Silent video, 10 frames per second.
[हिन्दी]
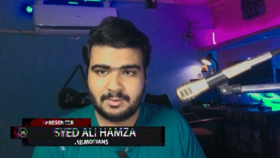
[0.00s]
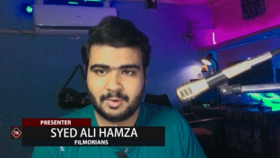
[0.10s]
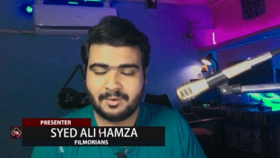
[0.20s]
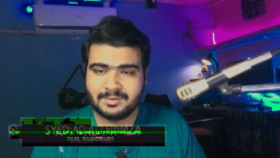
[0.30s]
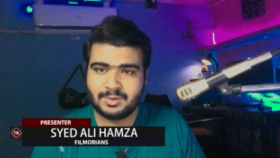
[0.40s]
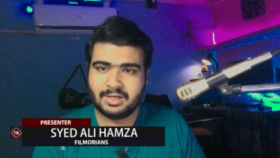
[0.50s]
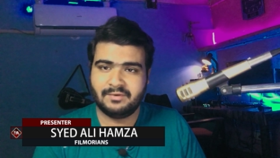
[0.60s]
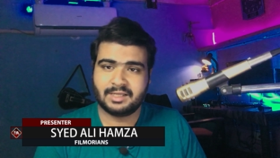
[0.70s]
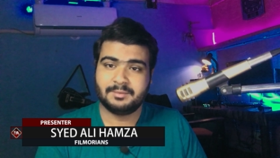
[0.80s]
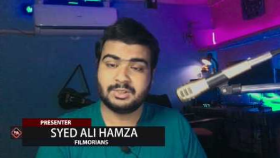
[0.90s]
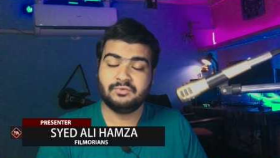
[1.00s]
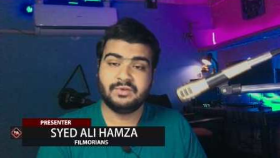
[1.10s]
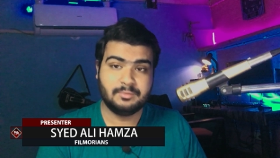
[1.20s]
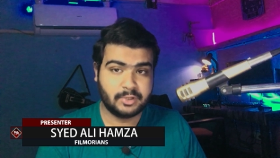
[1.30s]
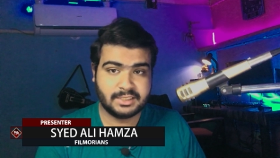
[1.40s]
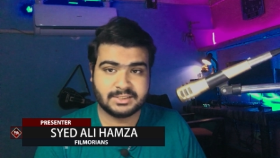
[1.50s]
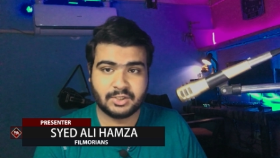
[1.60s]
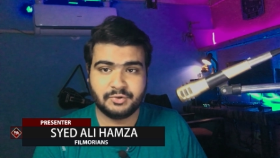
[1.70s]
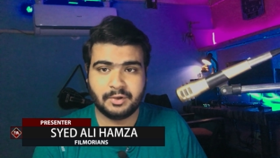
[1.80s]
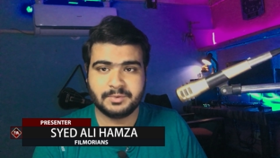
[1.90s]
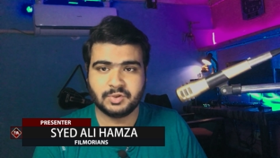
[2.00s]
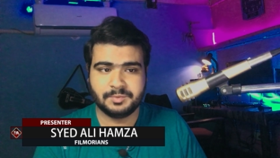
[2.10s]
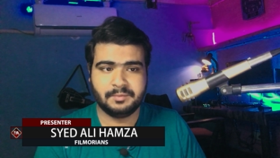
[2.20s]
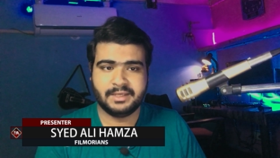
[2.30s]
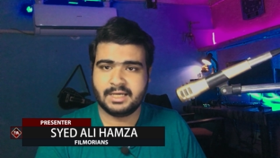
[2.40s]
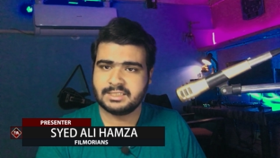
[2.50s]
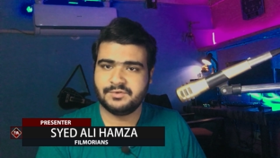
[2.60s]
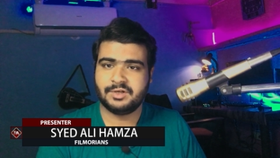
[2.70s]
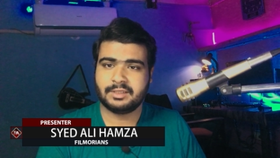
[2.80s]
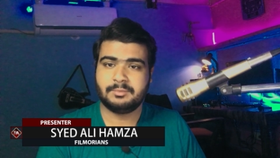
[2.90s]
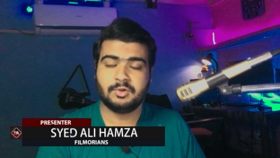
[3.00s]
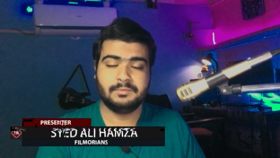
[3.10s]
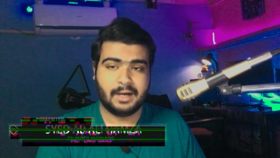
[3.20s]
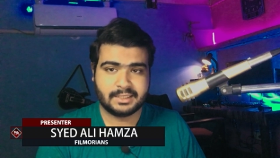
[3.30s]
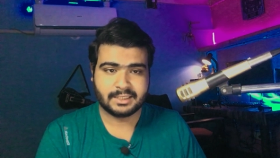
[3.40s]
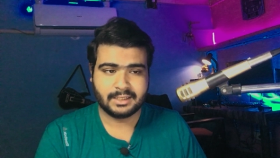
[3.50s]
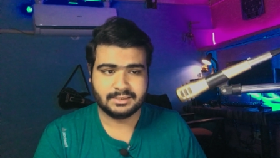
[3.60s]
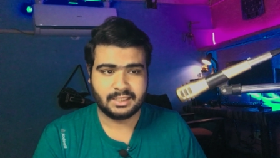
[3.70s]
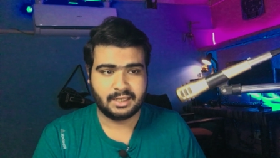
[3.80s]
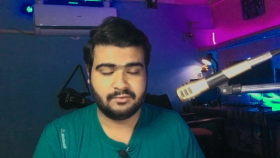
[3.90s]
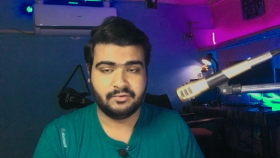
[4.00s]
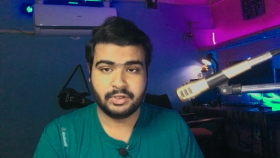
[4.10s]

असलम का वेलकम करता हूँ फिल्मोरियंस के न्यू एपिसोड में भाई आज की वीडियो में हम लोग बात करने जा रहे